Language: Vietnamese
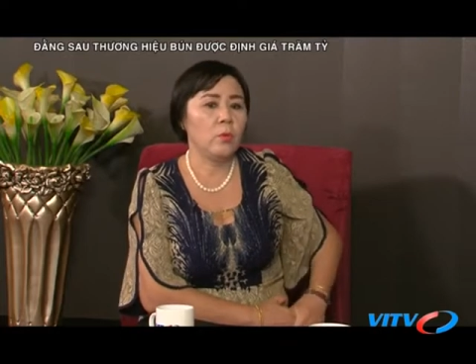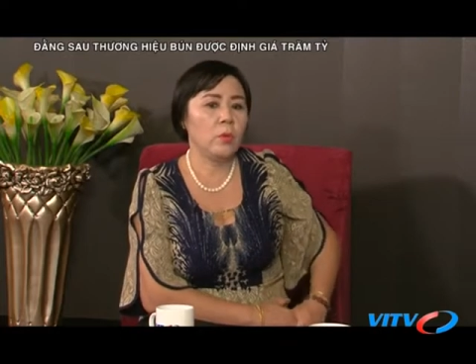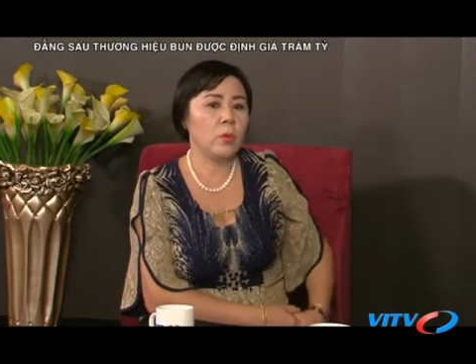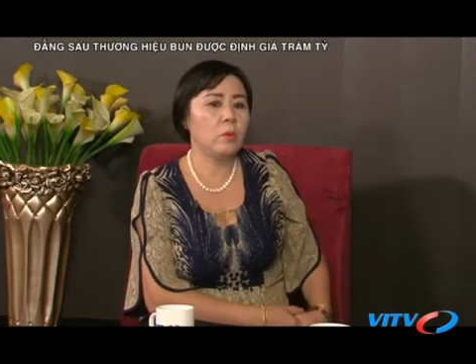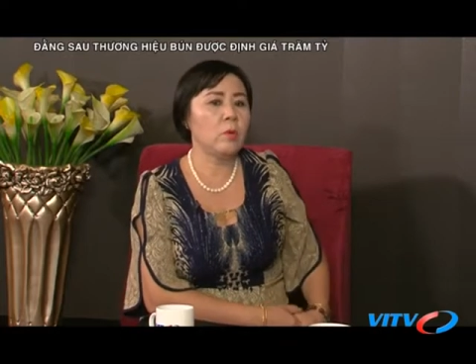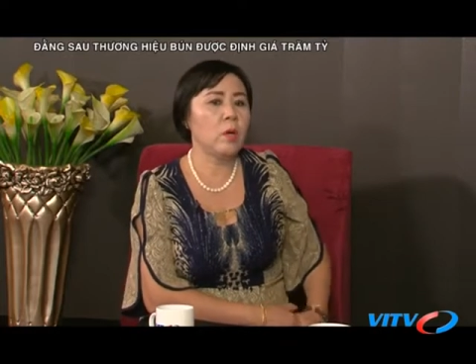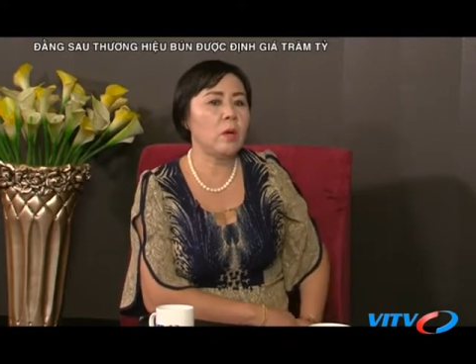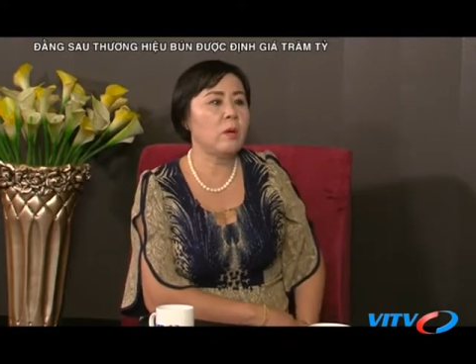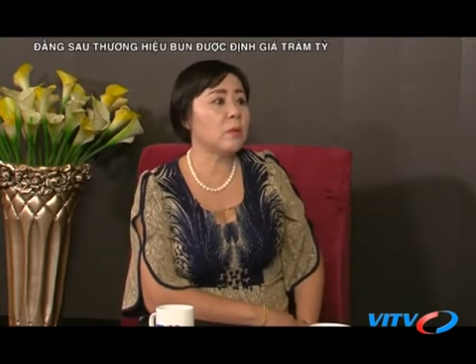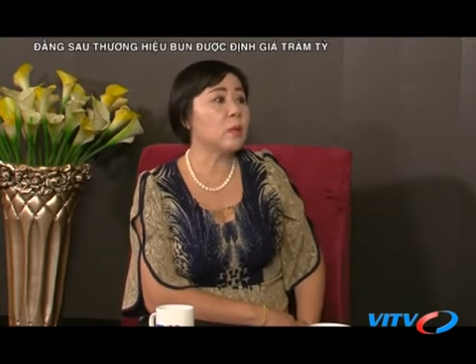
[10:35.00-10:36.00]
à, lúc
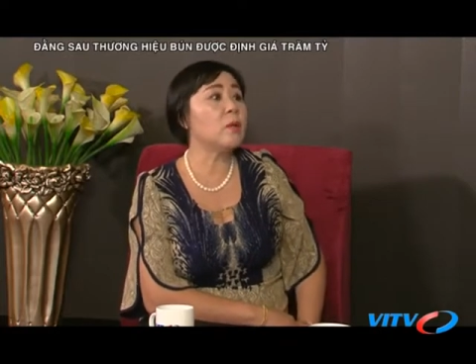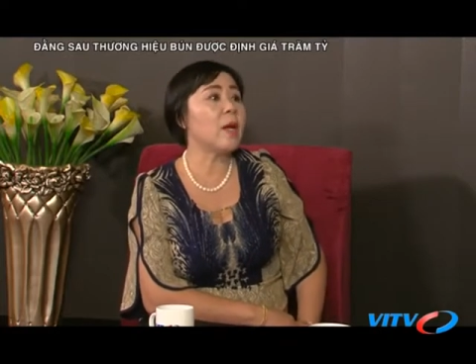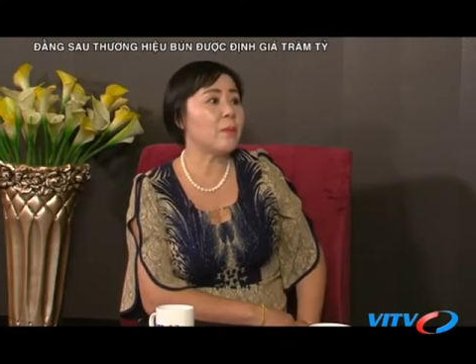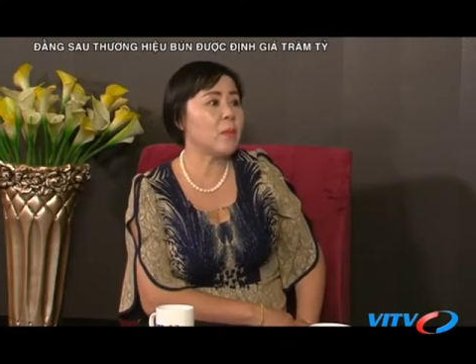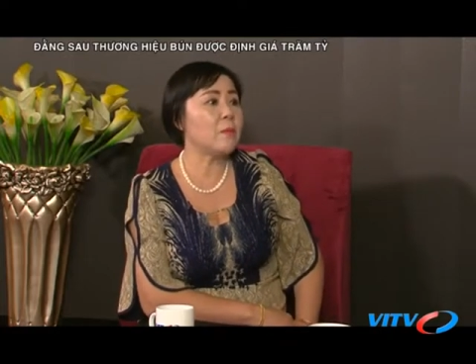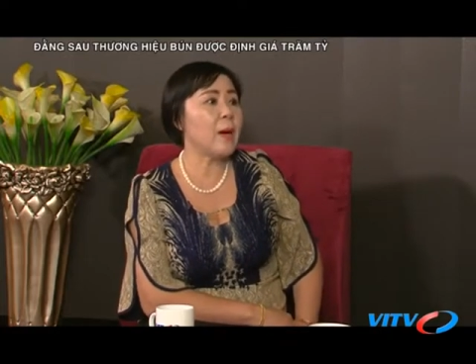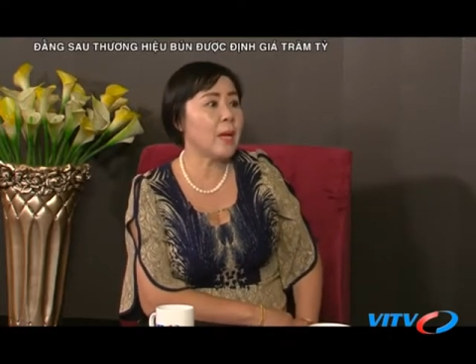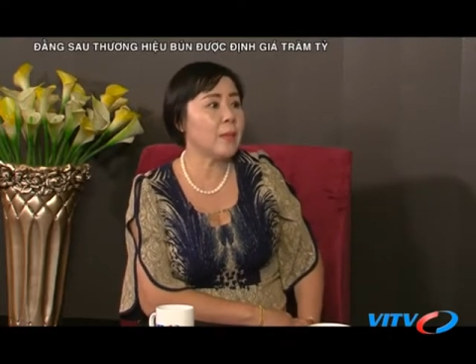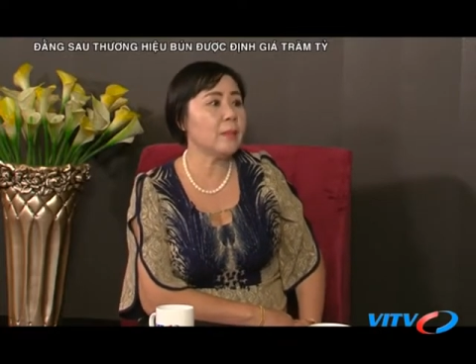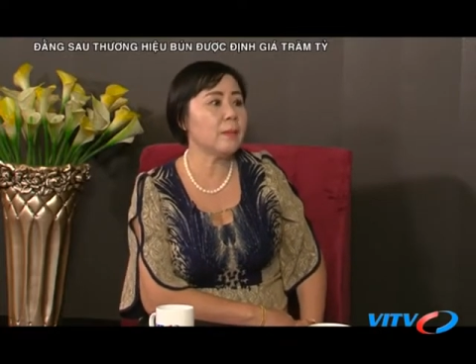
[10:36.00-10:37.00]
đó là tự làm tự
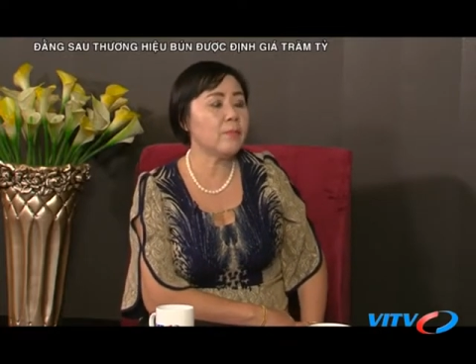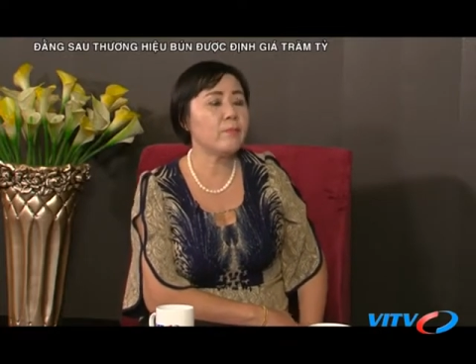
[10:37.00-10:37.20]
bán đó